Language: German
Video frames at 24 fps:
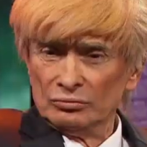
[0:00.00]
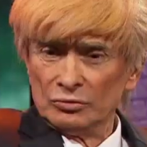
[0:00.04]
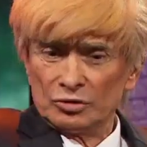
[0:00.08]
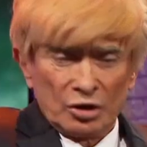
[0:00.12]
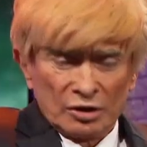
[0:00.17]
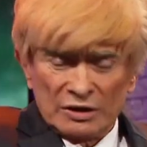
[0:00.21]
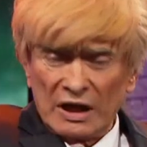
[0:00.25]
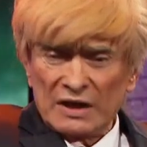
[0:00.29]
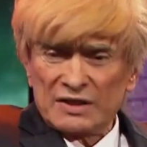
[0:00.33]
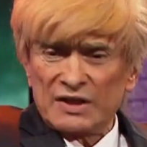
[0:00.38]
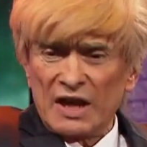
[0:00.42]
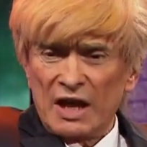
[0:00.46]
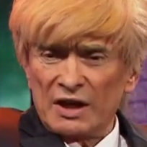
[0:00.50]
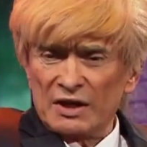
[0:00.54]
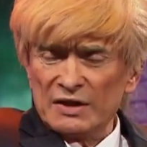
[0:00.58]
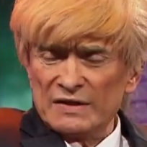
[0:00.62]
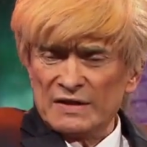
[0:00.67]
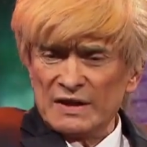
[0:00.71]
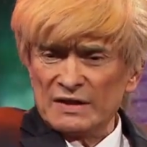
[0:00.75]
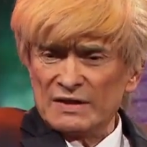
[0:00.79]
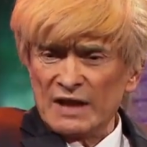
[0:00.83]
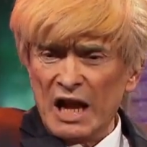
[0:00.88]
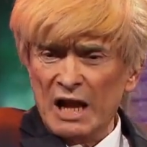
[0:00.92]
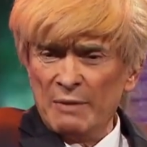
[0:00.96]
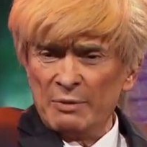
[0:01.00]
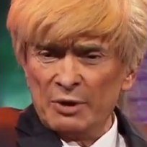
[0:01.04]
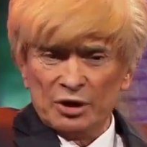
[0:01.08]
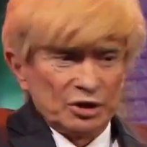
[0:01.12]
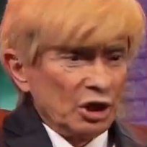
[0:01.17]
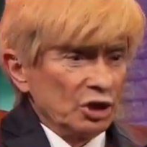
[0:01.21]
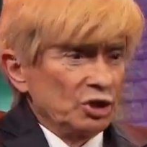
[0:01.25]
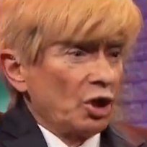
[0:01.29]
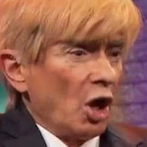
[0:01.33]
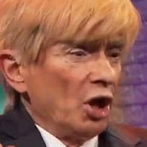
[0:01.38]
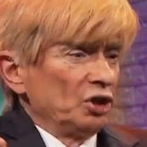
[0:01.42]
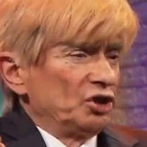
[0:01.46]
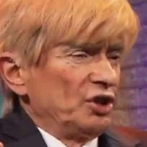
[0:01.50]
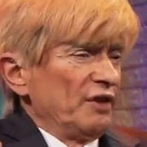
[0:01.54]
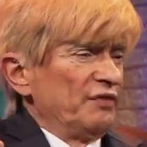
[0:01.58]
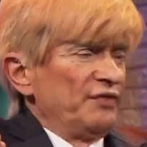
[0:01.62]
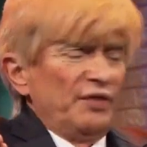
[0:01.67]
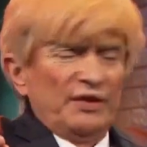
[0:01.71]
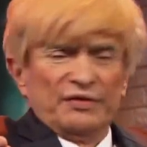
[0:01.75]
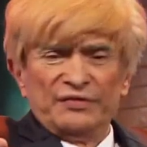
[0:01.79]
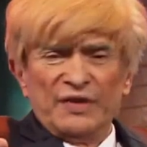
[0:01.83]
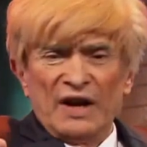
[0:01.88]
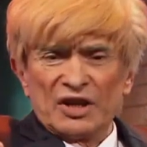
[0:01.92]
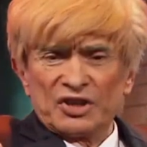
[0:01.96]
So, das sagen Sie selber, die deutsche
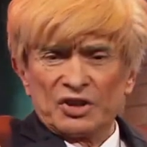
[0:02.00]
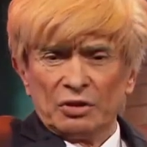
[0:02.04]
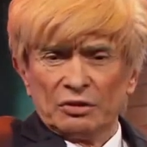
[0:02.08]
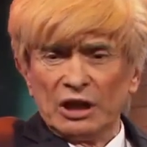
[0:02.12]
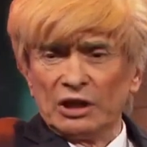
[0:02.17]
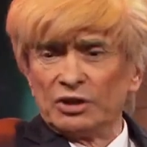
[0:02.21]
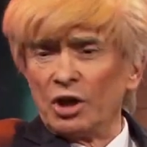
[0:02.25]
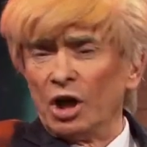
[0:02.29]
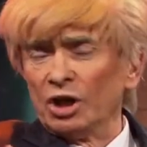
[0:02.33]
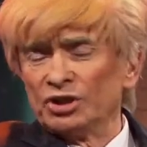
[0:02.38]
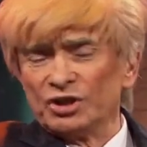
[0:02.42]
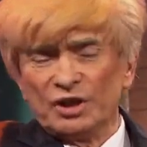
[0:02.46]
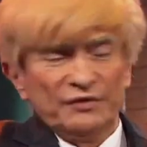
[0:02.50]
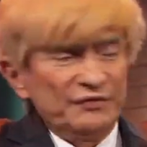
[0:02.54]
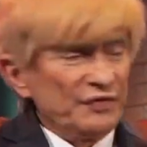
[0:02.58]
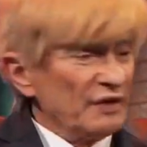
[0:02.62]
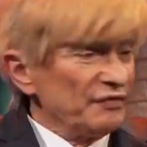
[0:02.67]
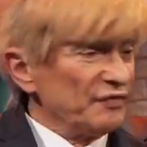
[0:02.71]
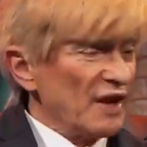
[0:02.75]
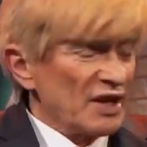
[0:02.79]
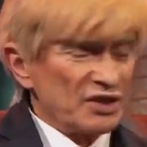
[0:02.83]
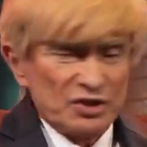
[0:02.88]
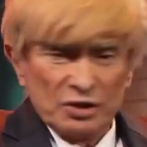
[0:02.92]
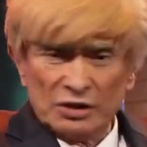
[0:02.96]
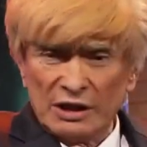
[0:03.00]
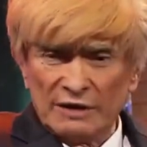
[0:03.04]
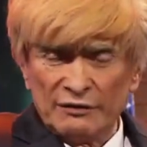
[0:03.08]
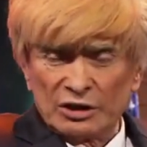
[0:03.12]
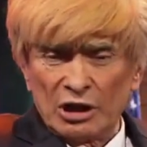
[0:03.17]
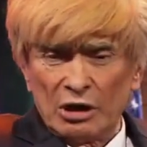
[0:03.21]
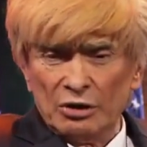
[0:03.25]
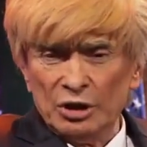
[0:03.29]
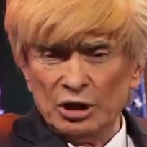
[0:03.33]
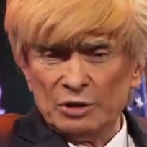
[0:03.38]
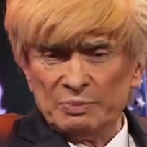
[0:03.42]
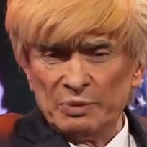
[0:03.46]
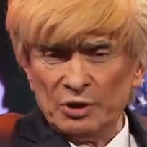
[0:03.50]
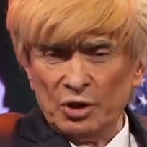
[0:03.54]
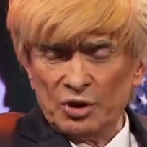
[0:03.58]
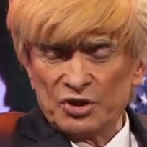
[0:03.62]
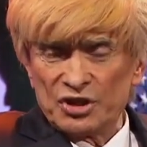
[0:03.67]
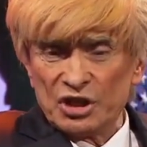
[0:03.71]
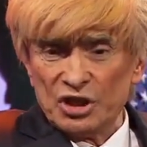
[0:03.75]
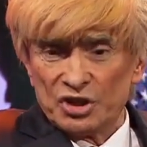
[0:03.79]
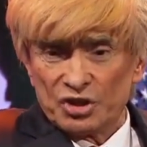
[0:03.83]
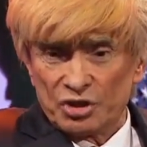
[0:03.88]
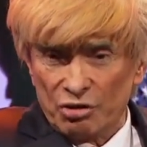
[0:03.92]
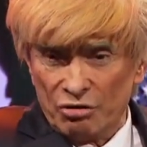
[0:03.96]
Verfassung. Die ja. deutsche Verfassung, der wird auch nicht benutzt
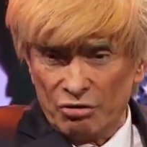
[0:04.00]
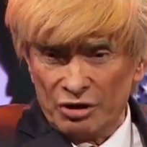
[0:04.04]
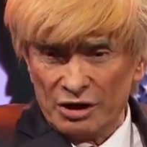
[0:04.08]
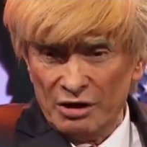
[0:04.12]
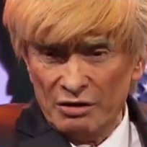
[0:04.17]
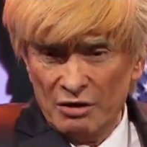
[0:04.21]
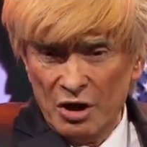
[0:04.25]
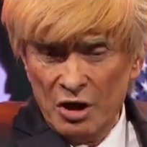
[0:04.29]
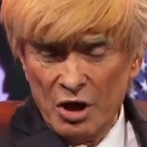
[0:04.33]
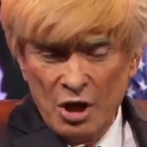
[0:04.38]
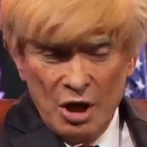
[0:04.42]
in Syrien.